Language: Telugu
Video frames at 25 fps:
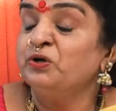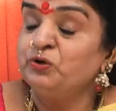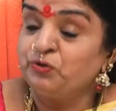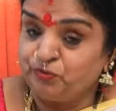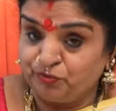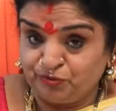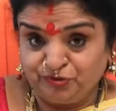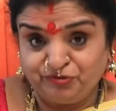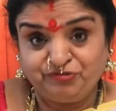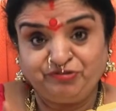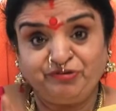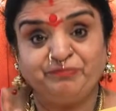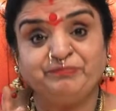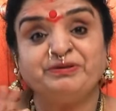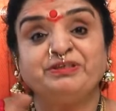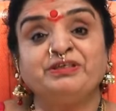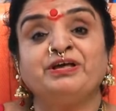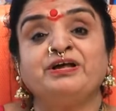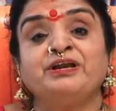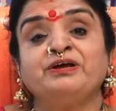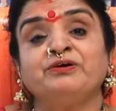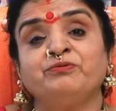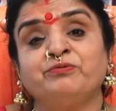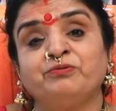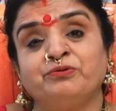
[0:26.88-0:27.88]
యుఎస్
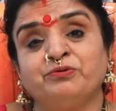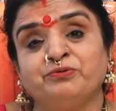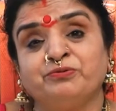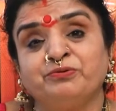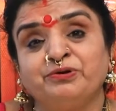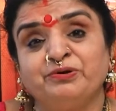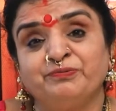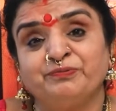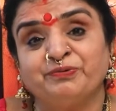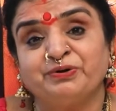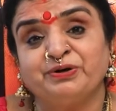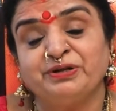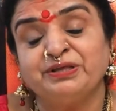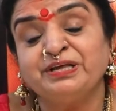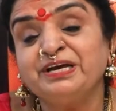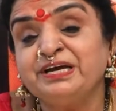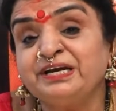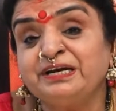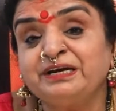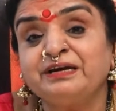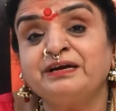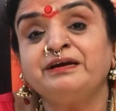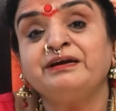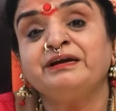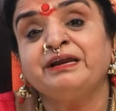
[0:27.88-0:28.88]
సంబంధాలే కోరుకునేవారు
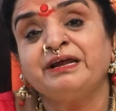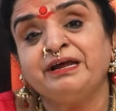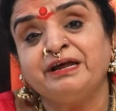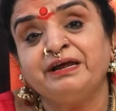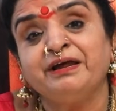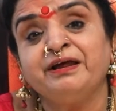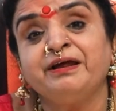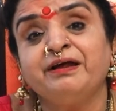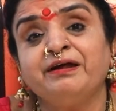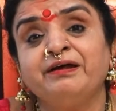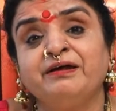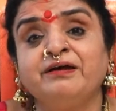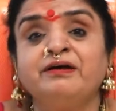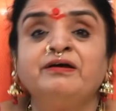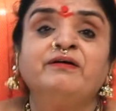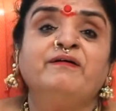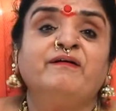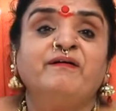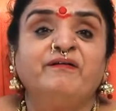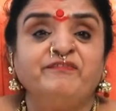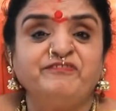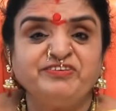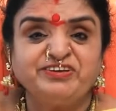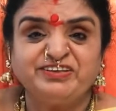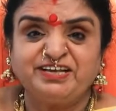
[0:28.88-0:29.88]
అదేంటంటే
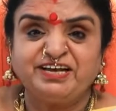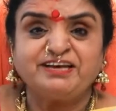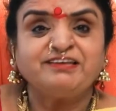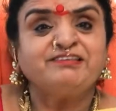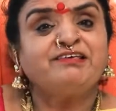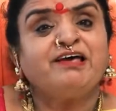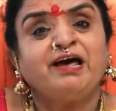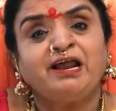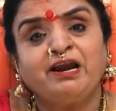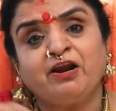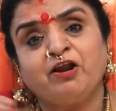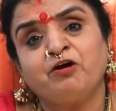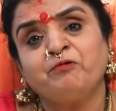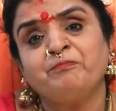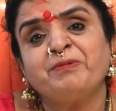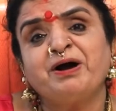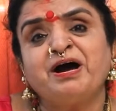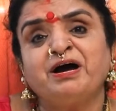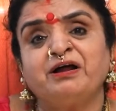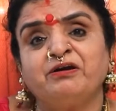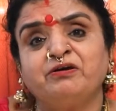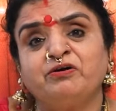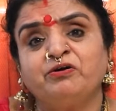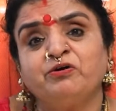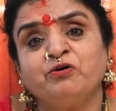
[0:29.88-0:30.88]
విదేశాల్లో మా
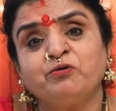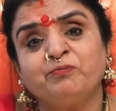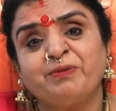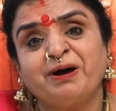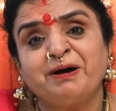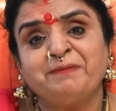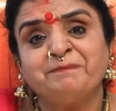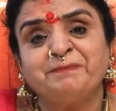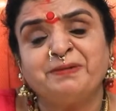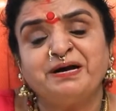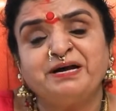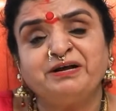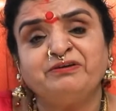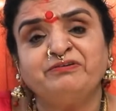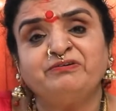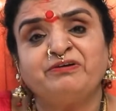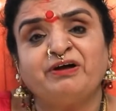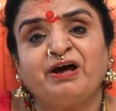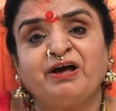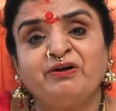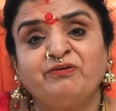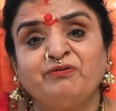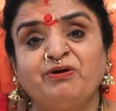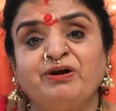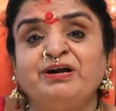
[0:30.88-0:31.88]
అల్లుడు మా అమ్మాయి
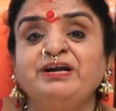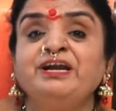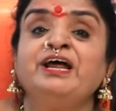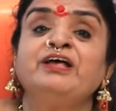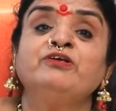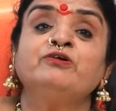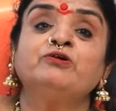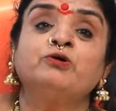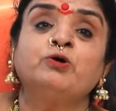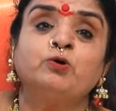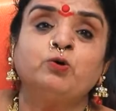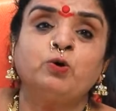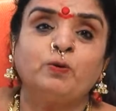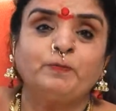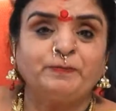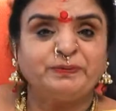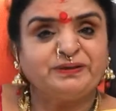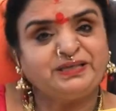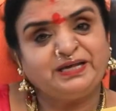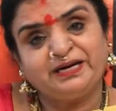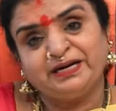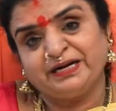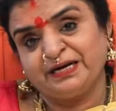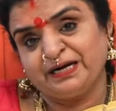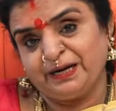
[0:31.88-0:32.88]
ఉన్నారు అంటే అది ఒక
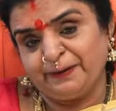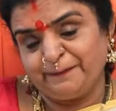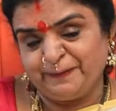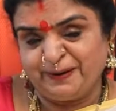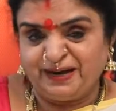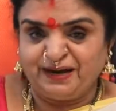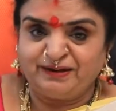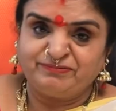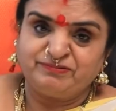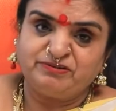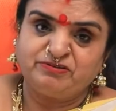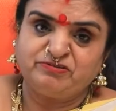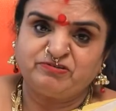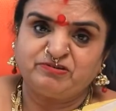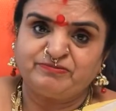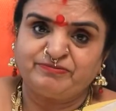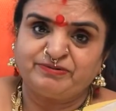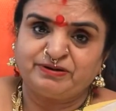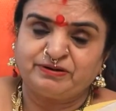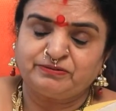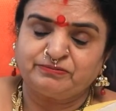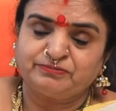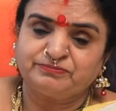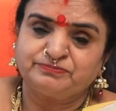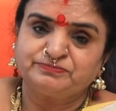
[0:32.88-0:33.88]
గొప్పతనంగా
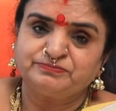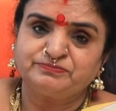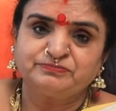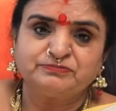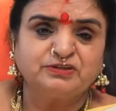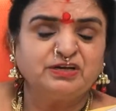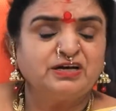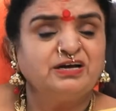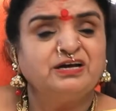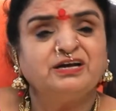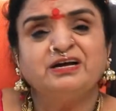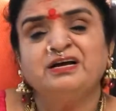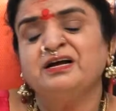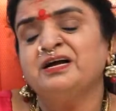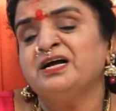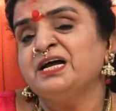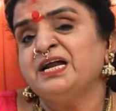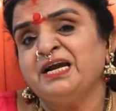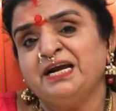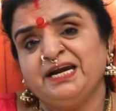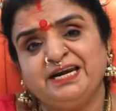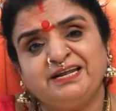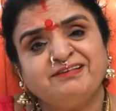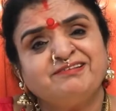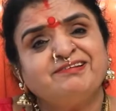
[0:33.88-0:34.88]
భావించేవారు
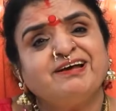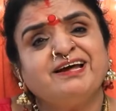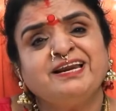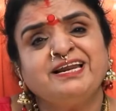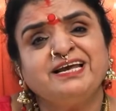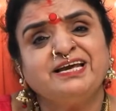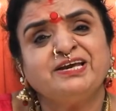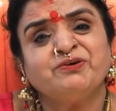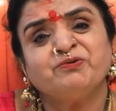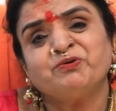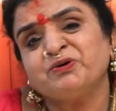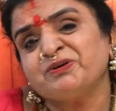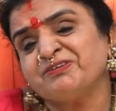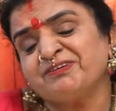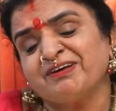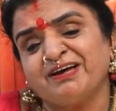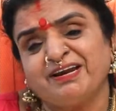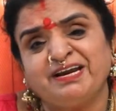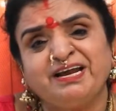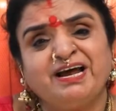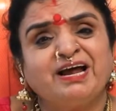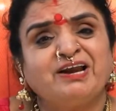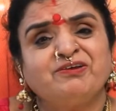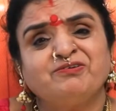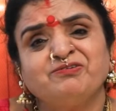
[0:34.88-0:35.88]
నిజానికి
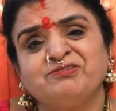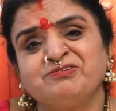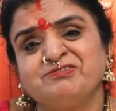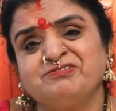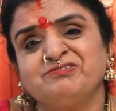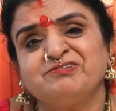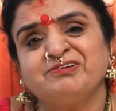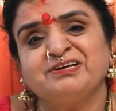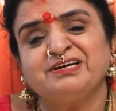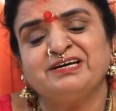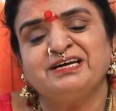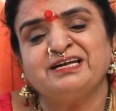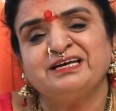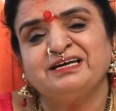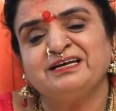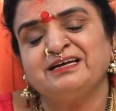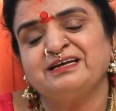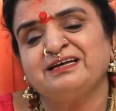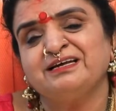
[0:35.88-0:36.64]
ఒకసారి ఆలోచించండి